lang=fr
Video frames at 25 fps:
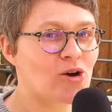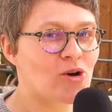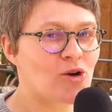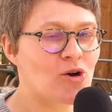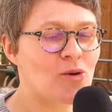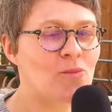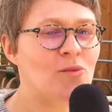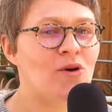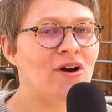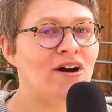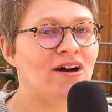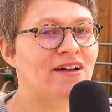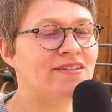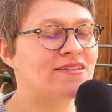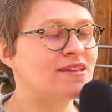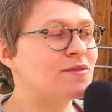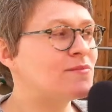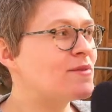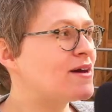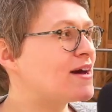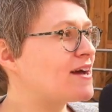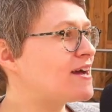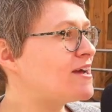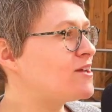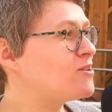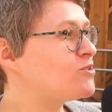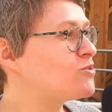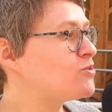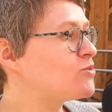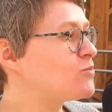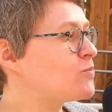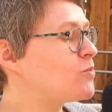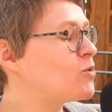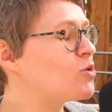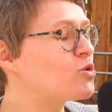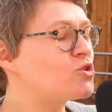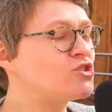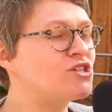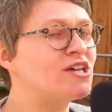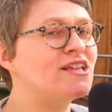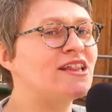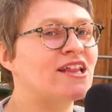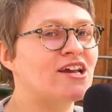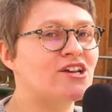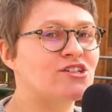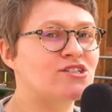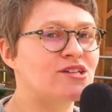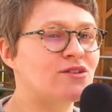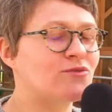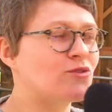Comment a démarré le projet de la
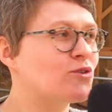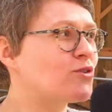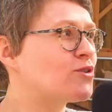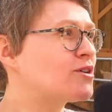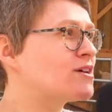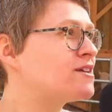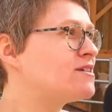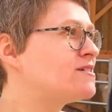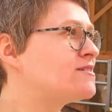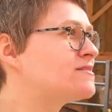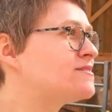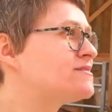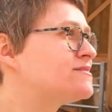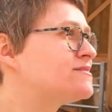chèvrerie